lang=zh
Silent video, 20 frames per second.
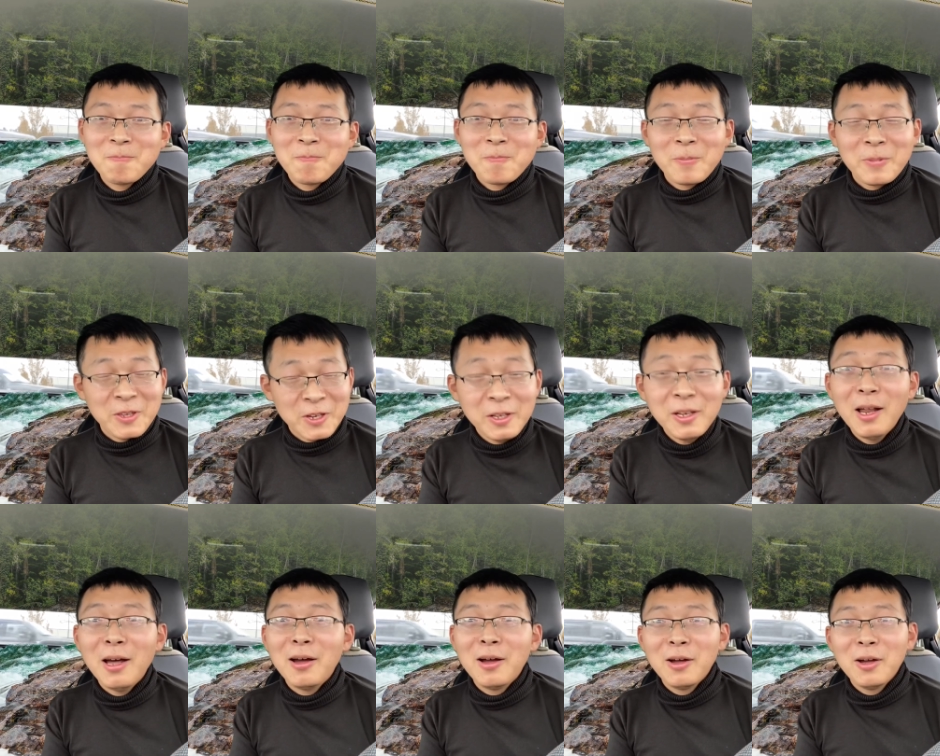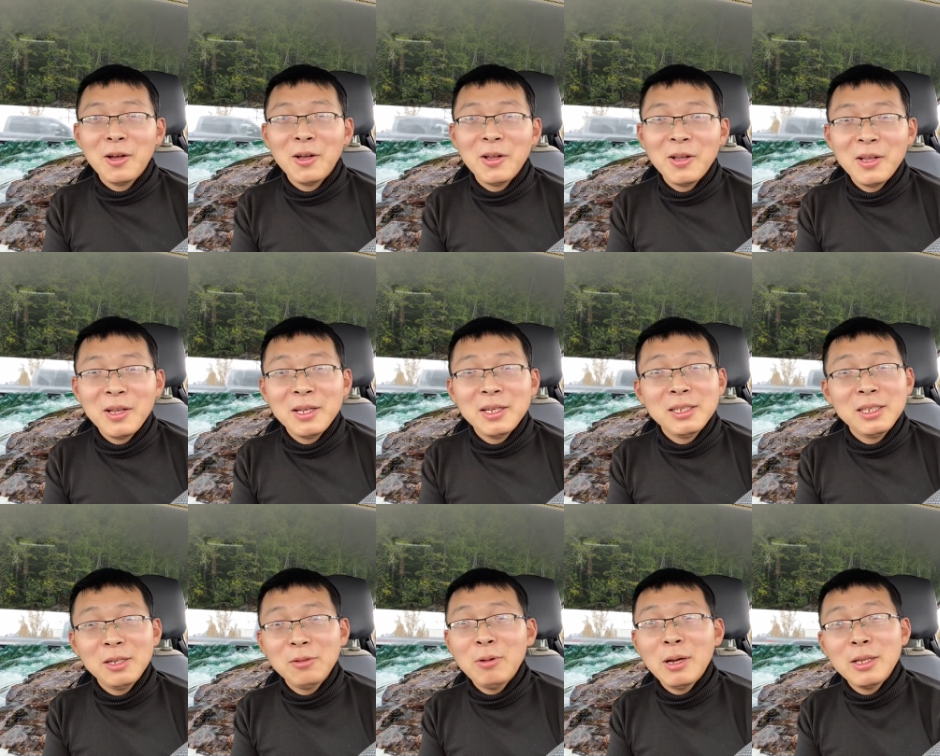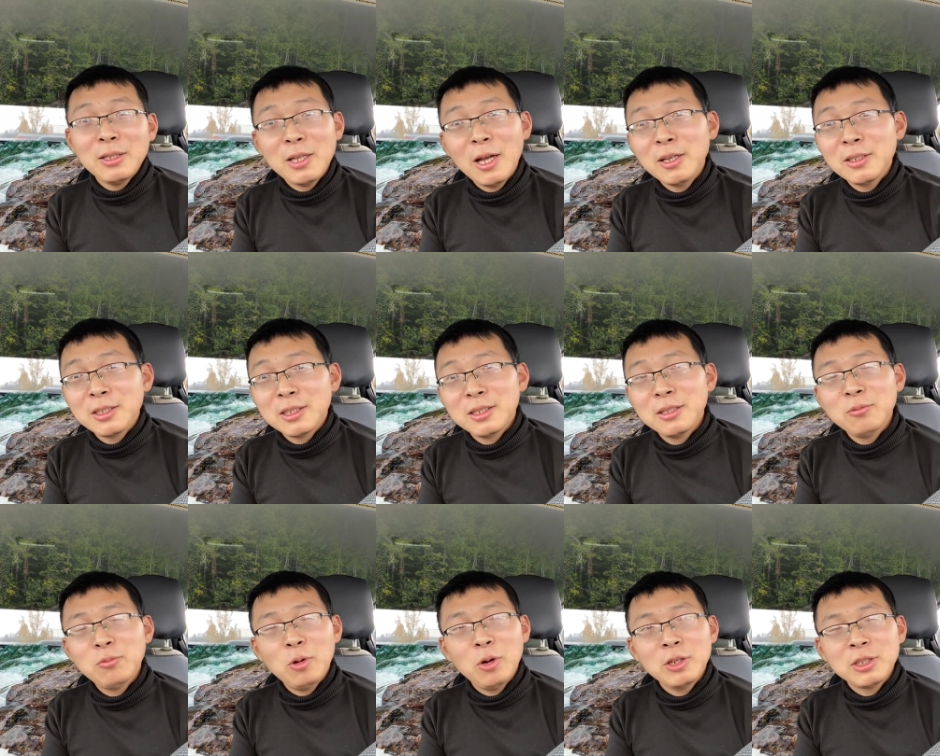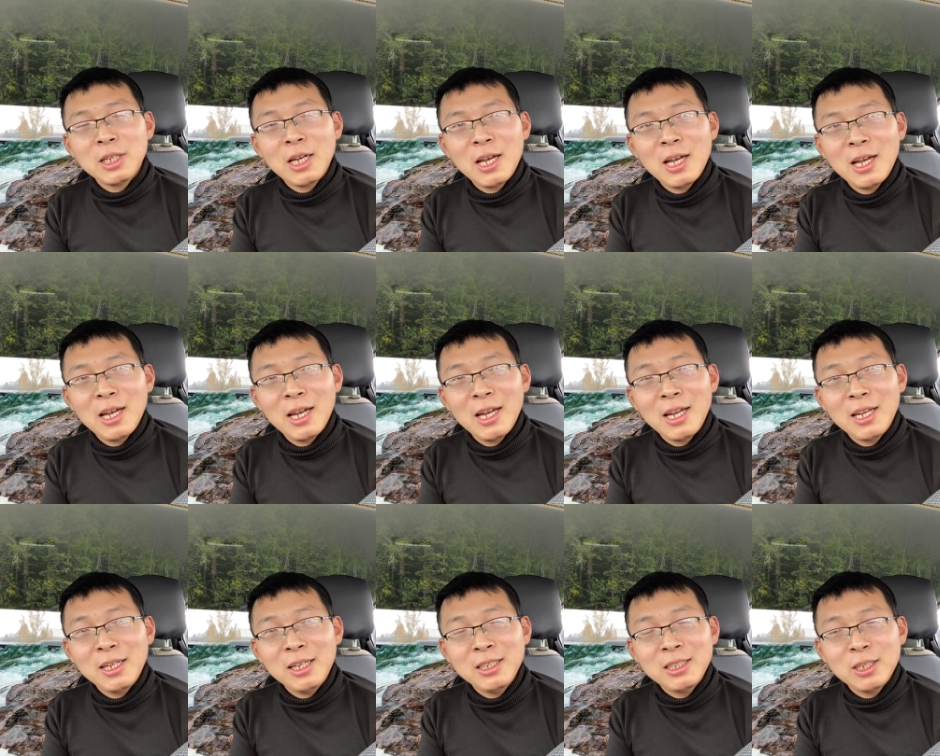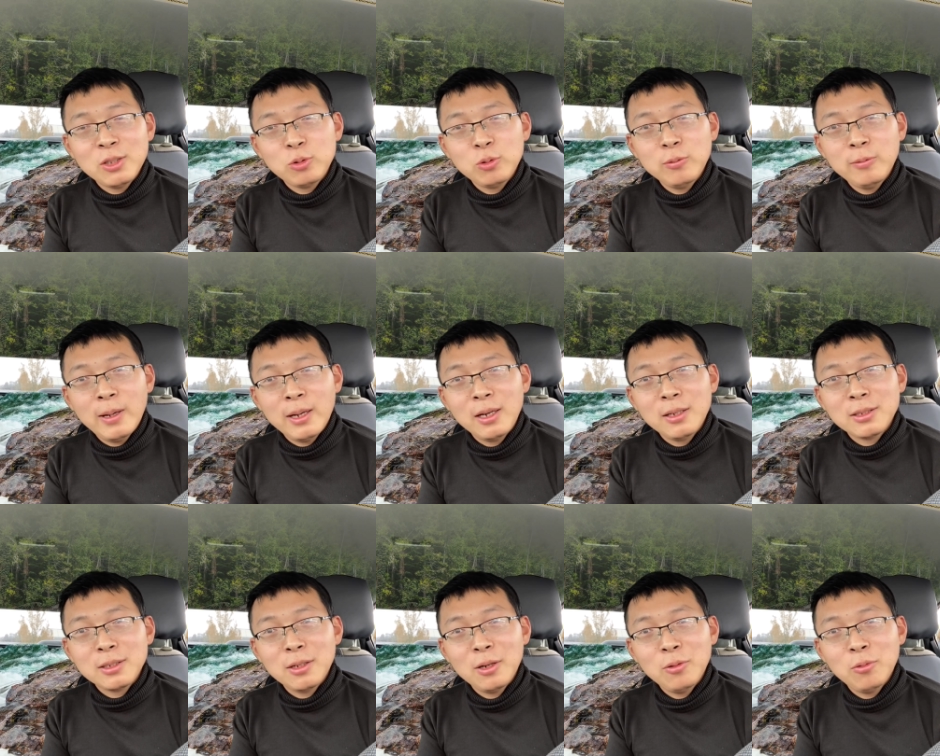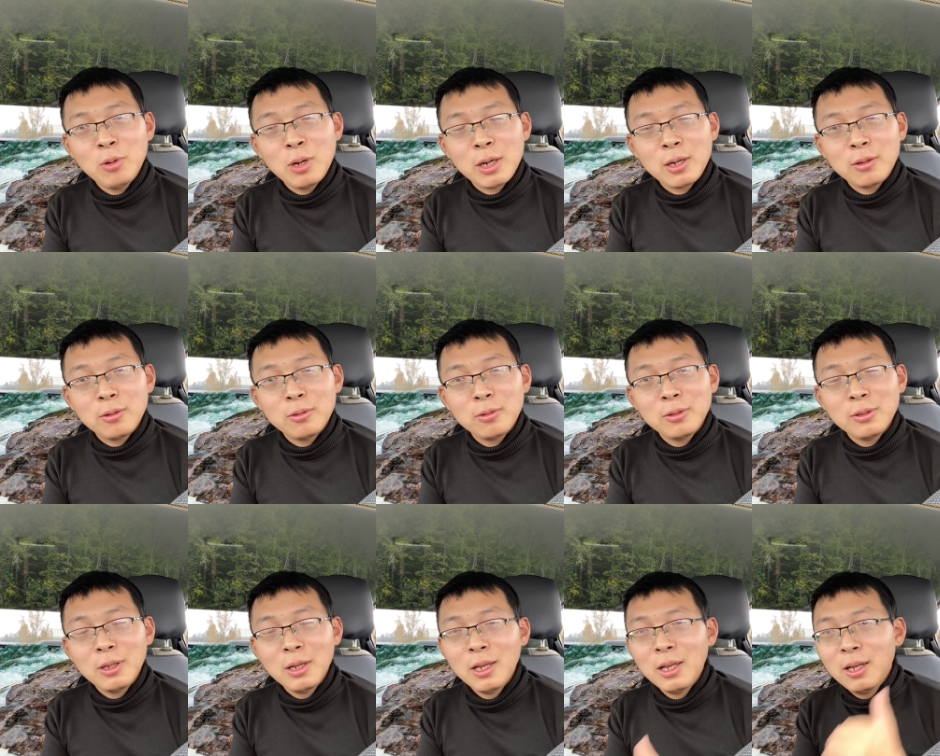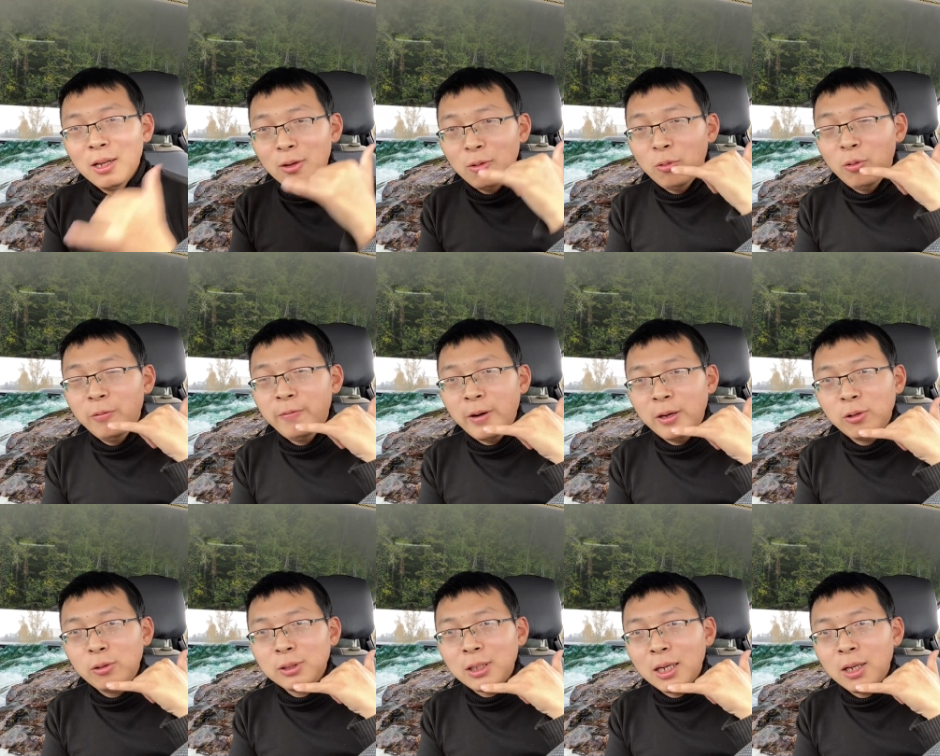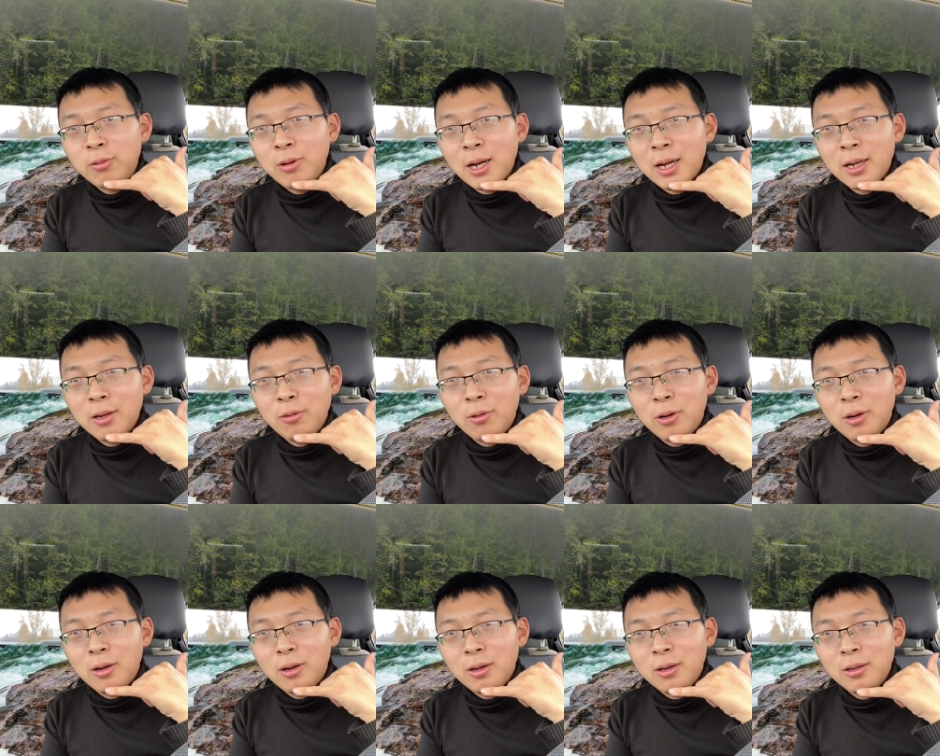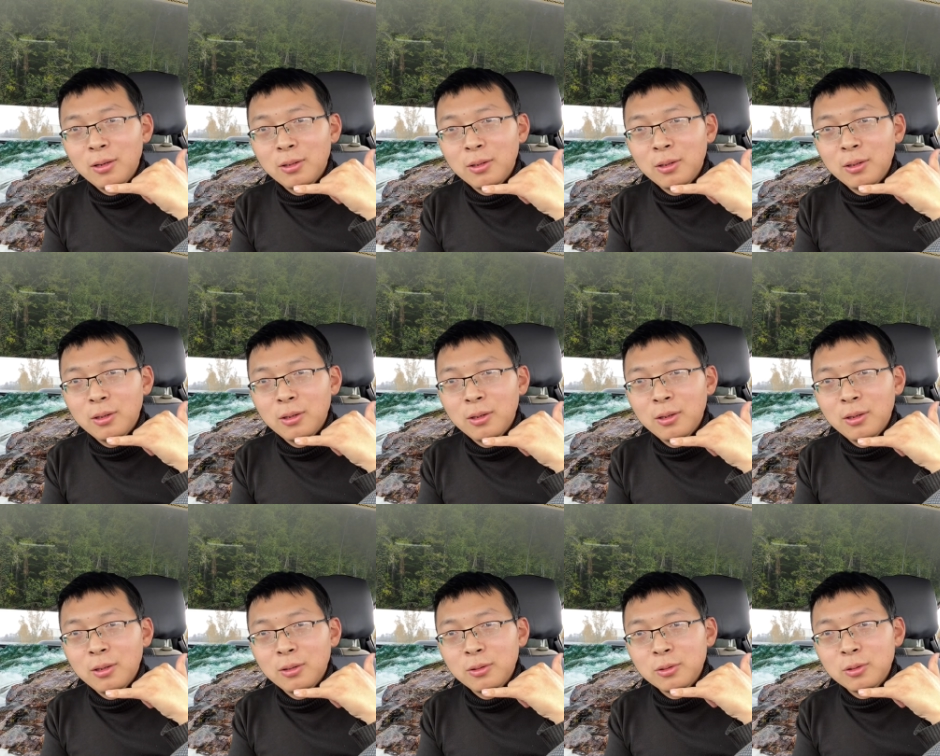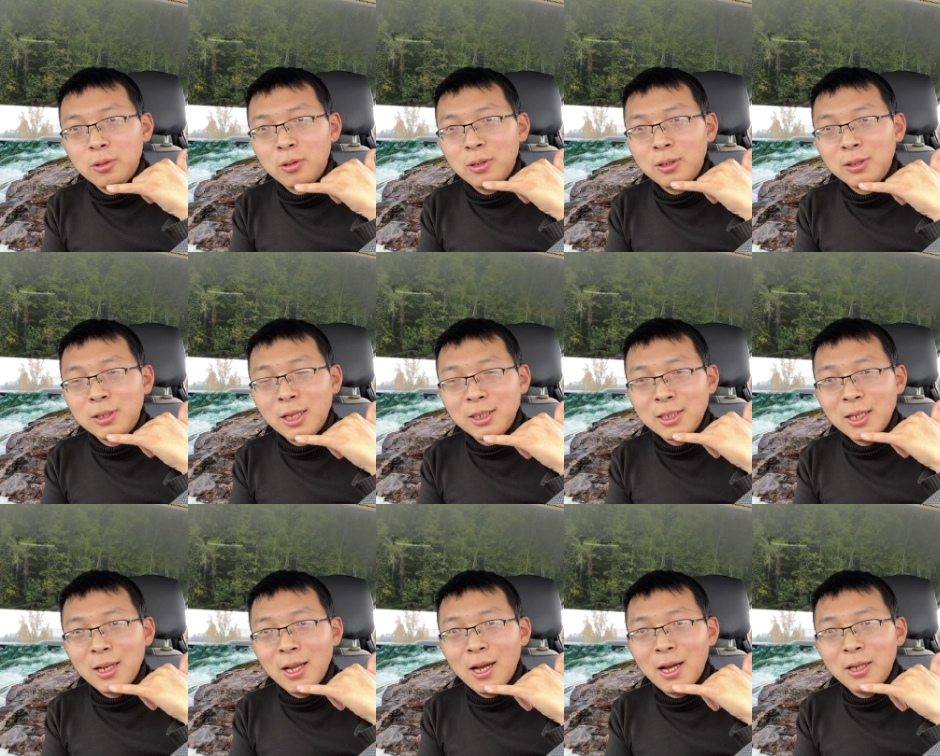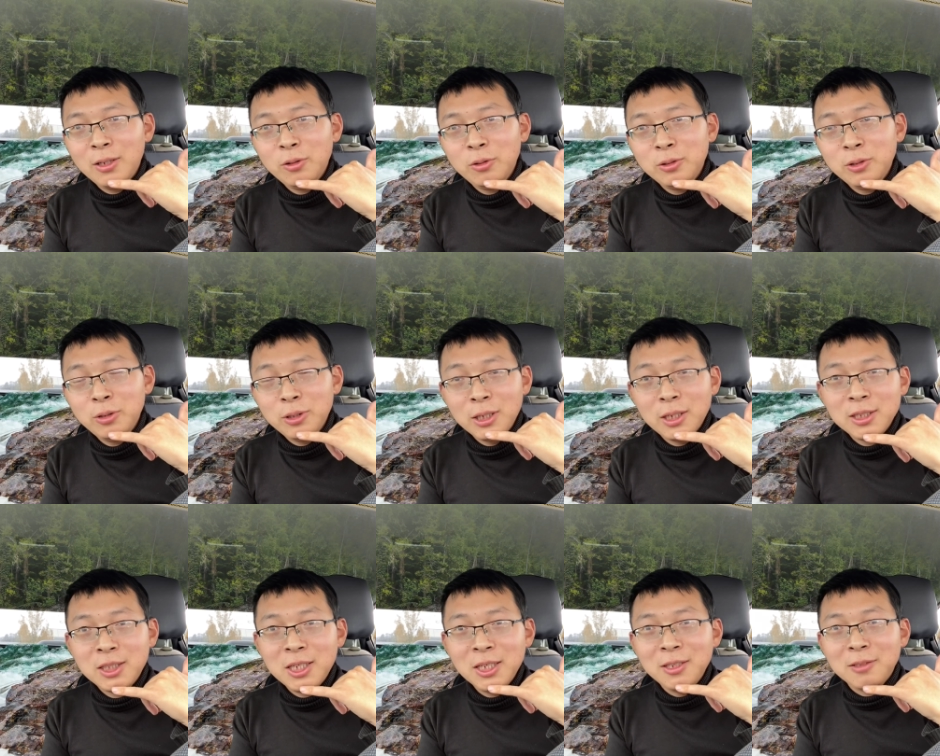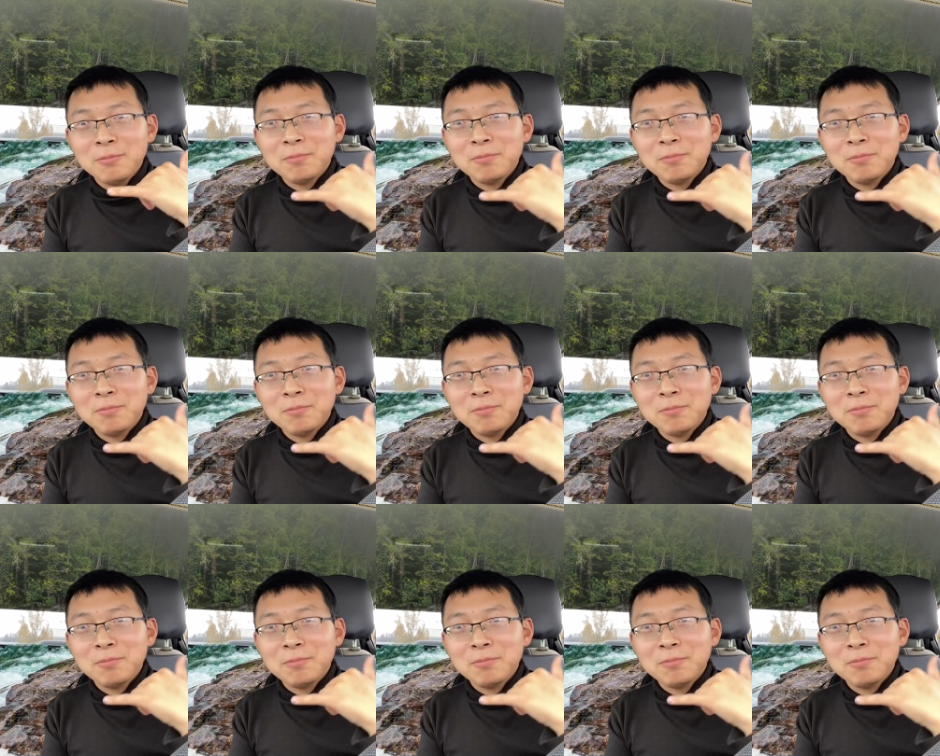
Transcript: 真的。因为当时我在以前租房的时候，我我房东打电话给我，说大圣啊，有有你的信，